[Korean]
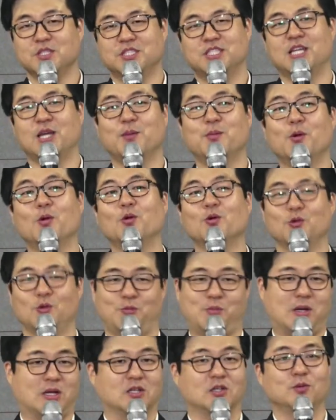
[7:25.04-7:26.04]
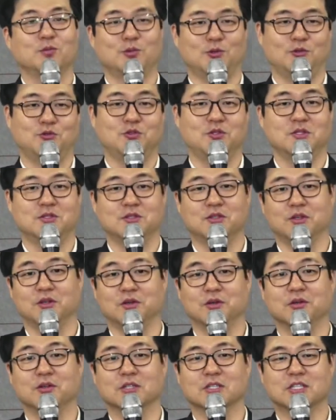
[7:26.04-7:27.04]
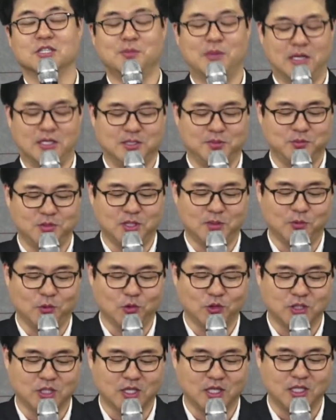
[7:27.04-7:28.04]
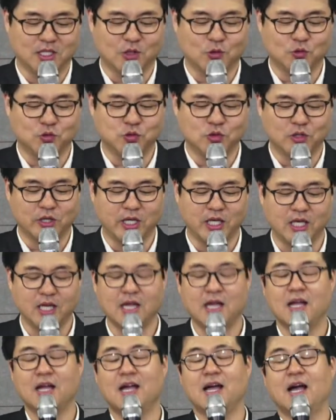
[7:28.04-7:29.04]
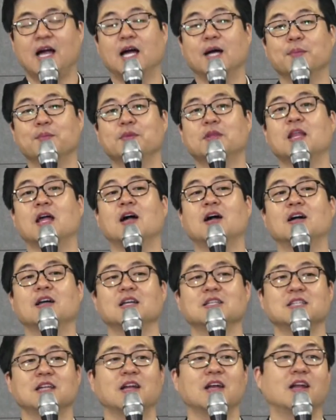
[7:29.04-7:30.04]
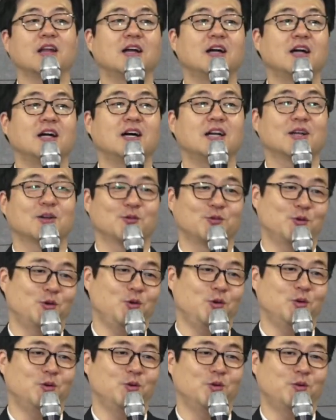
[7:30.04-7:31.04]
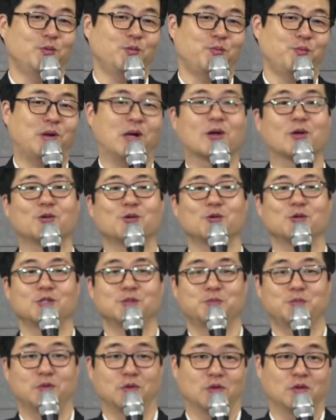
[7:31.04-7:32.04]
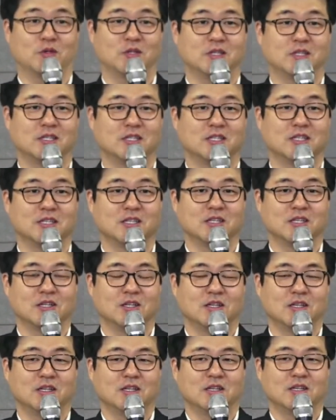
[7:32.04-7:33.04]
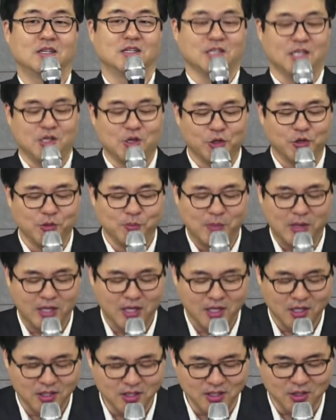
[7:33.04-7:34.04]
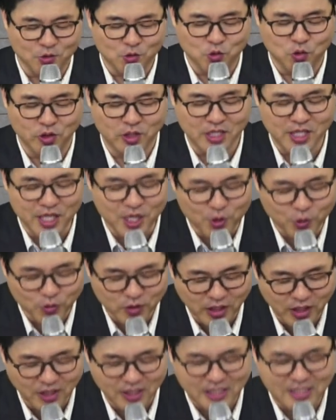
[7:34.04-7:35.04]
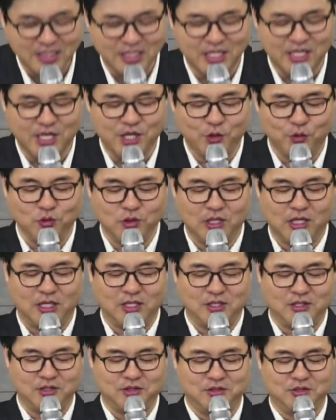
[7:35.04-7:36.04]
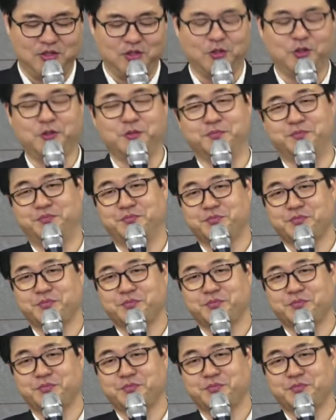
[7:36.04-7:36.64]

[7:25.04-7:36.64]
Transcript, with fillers: 제목으로 바꿔볼 수 있어요. 그 말씀 제목을 제가 이제 구원에 합당하게 살아라라고 바꾸고 싶어요. 그러니까 여기서 말한 구원을 이룬다라는 그 이룬다는 뜻은요.